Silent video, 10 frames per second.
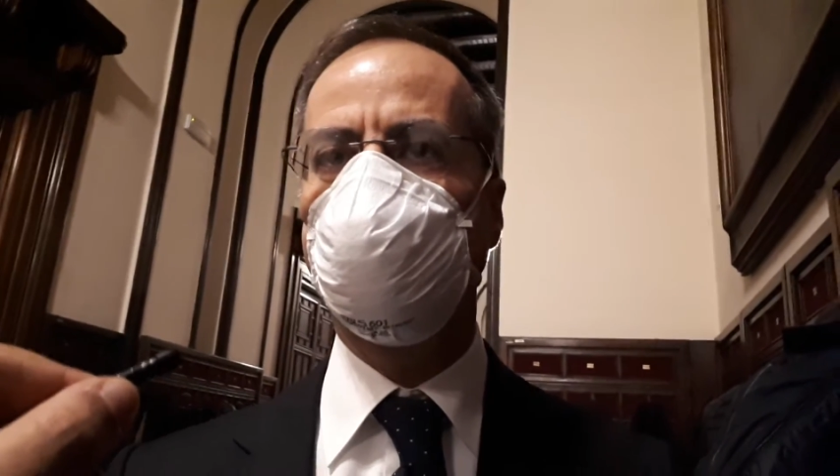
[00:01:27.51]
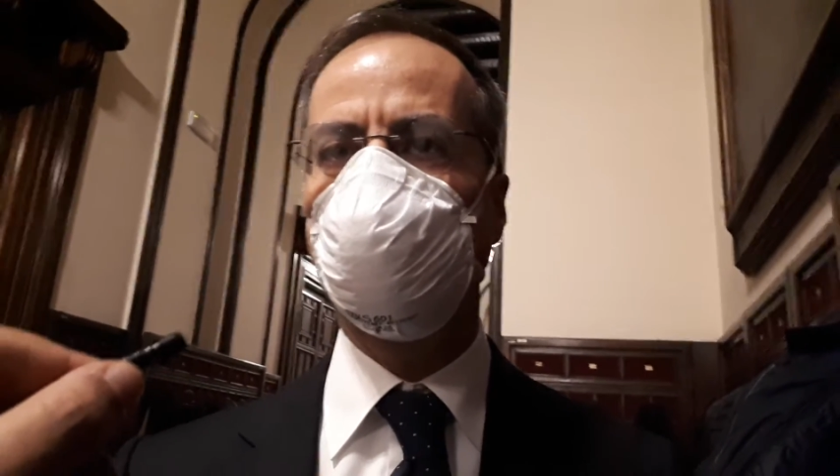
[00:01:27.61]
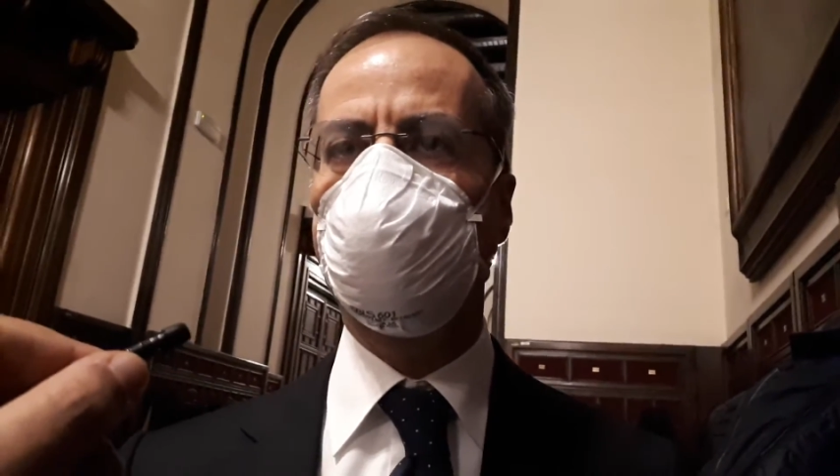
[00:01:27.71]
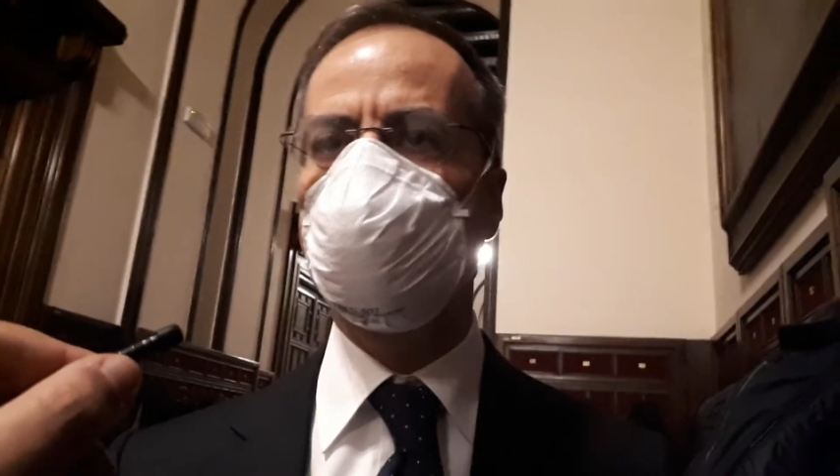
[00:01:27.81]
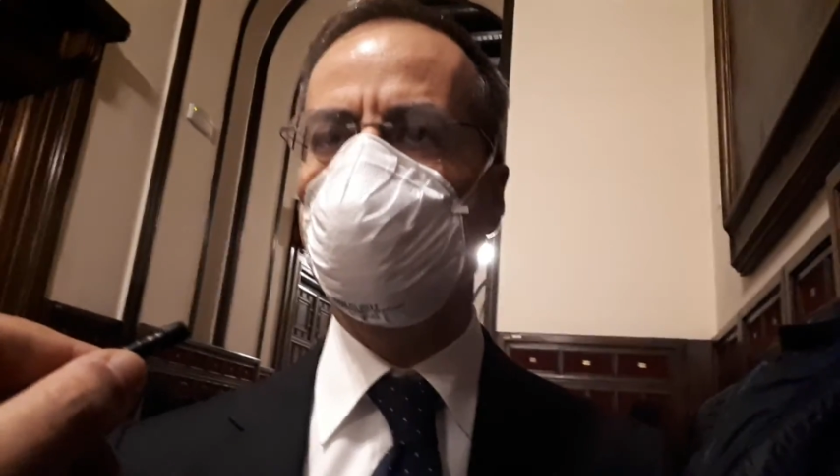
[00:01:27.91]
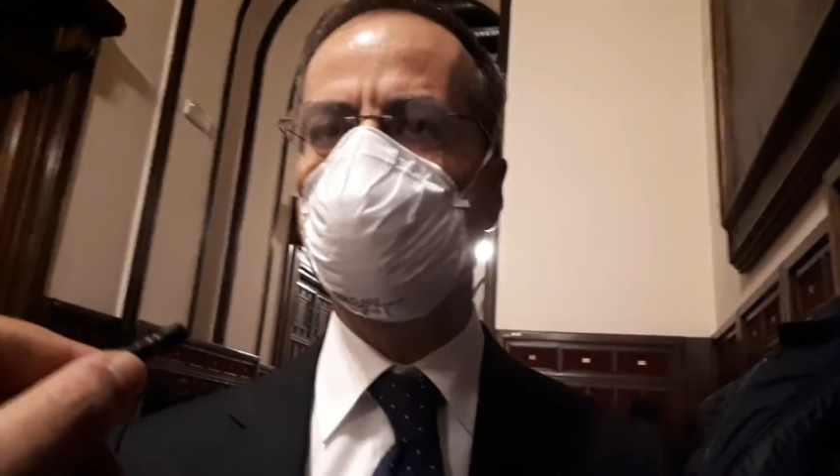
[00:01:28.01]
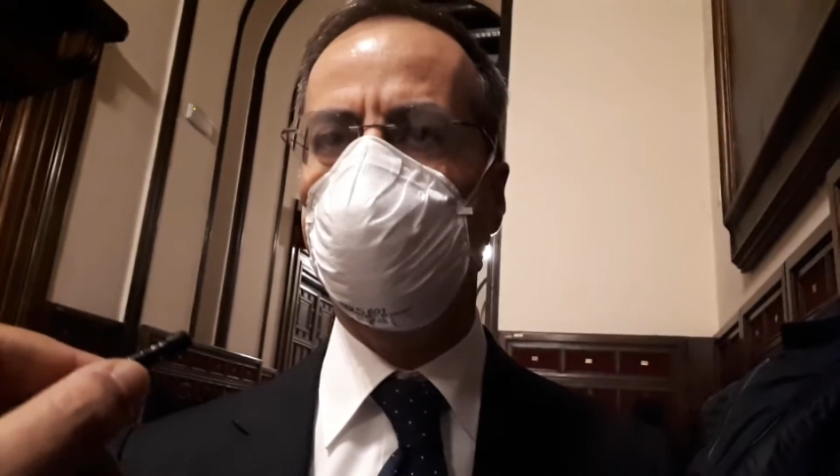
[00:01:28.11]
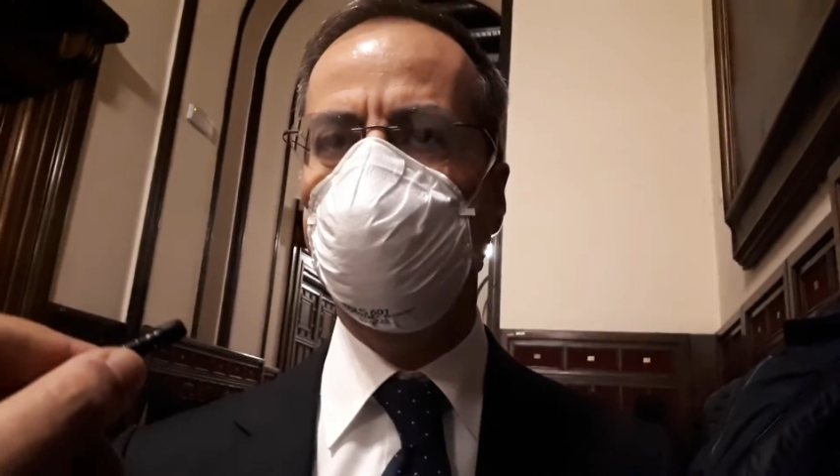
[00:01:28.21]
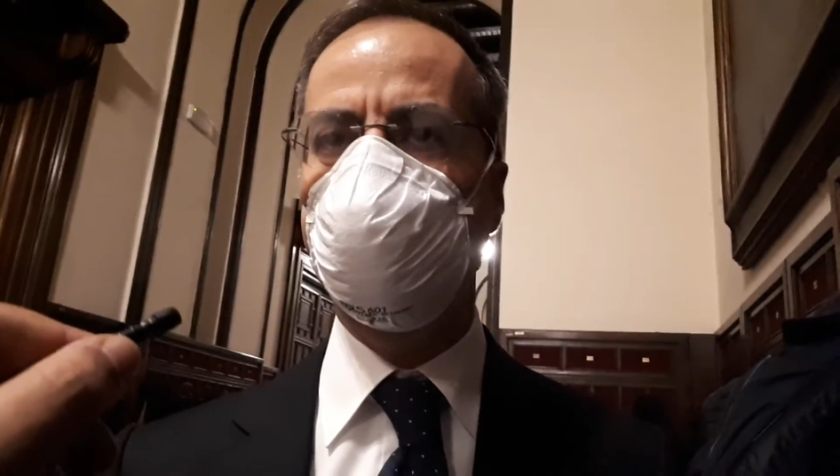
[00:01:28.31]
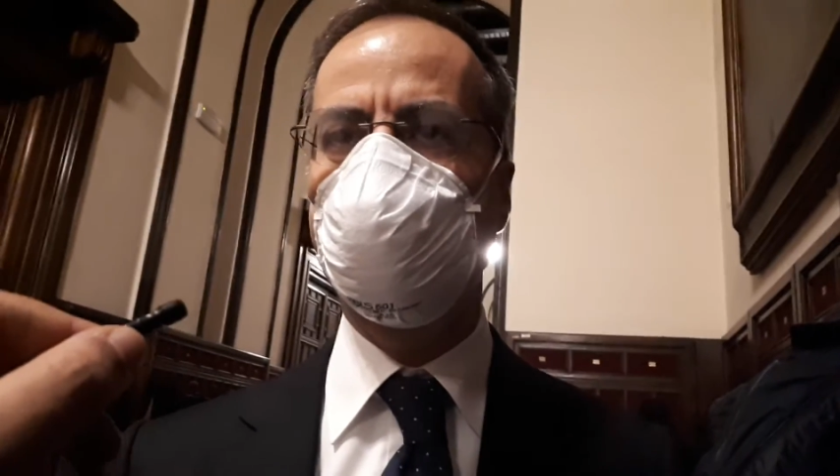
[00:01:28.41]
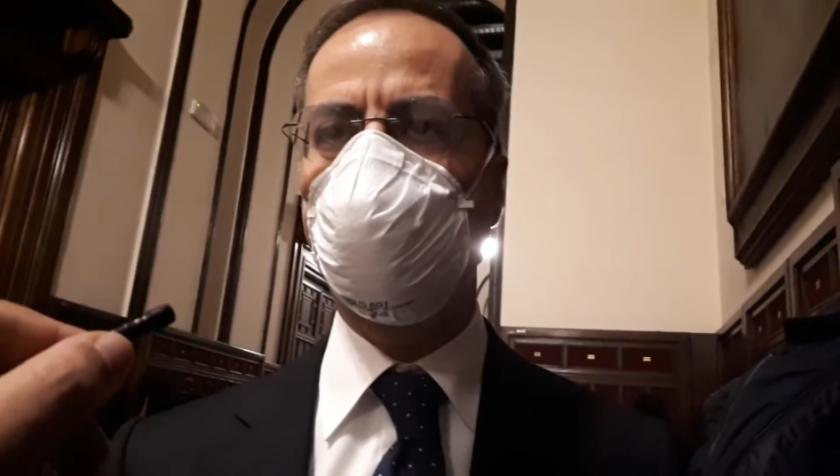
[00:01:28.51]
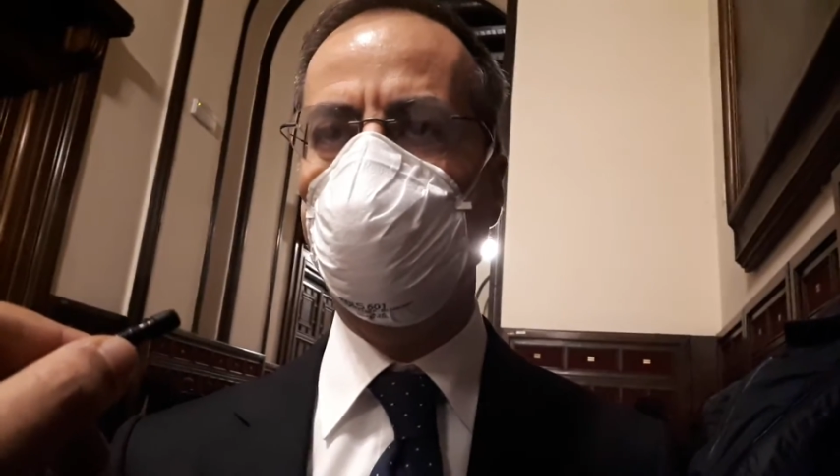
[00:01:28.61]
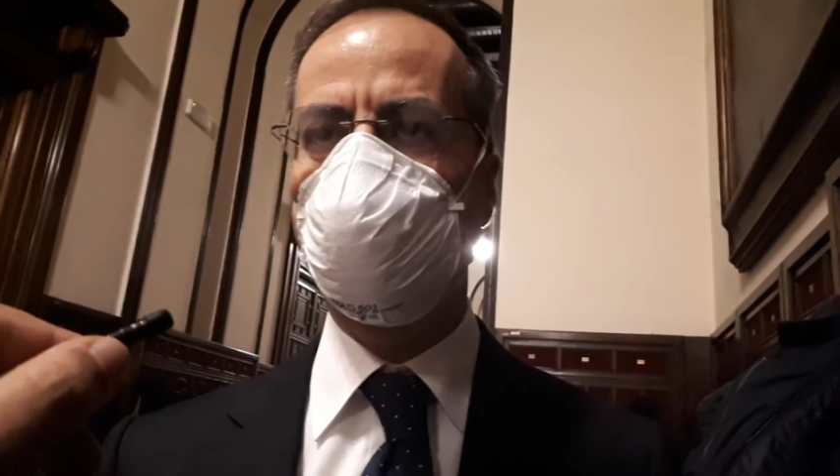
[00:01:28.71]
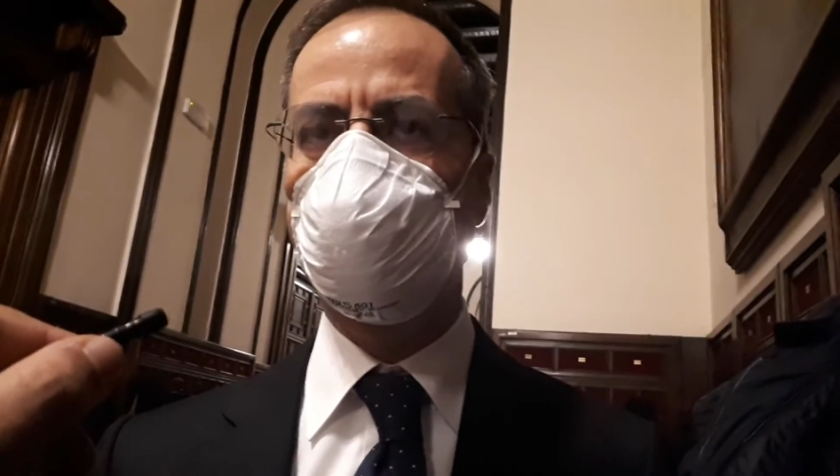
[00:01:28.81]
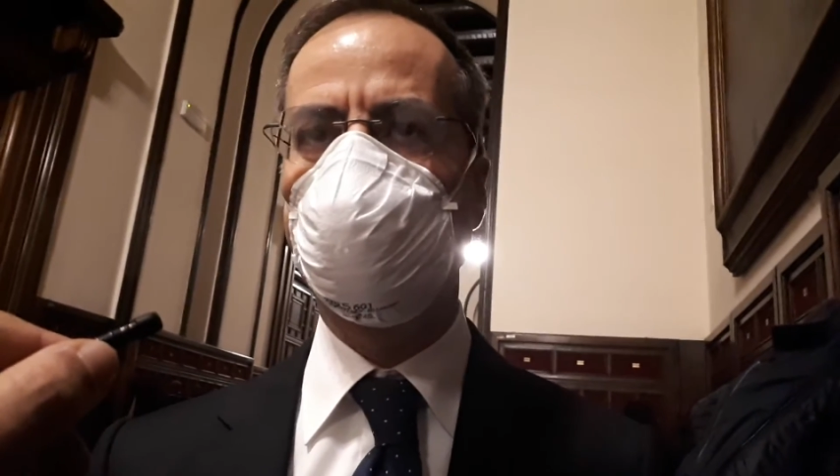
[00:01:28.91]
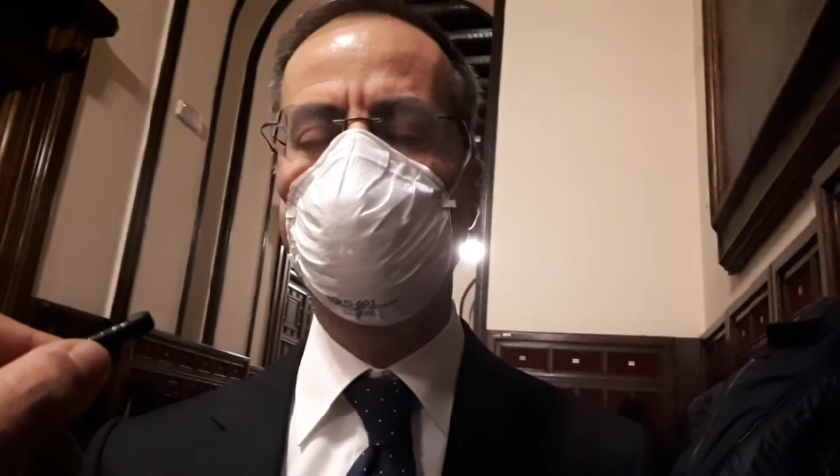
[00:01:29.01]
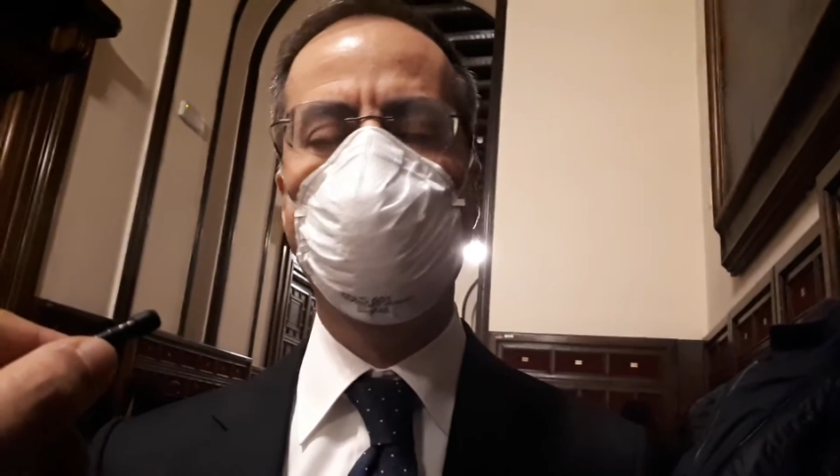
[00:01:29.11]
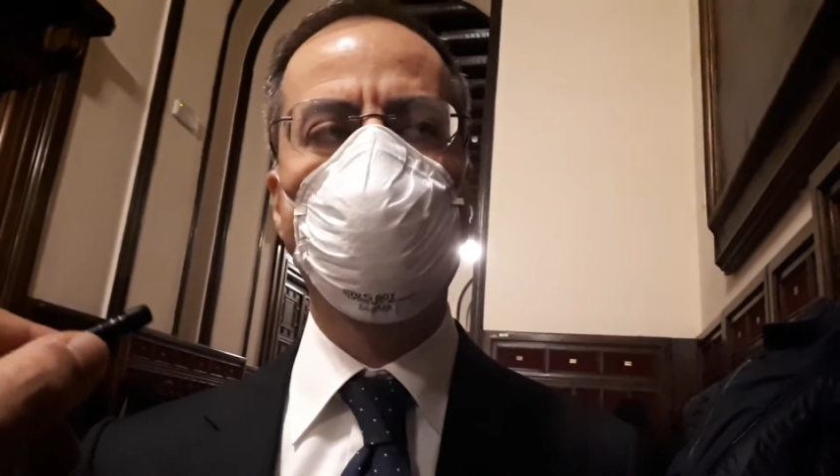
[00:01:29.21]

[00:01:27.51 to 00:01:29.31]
delle responsabilità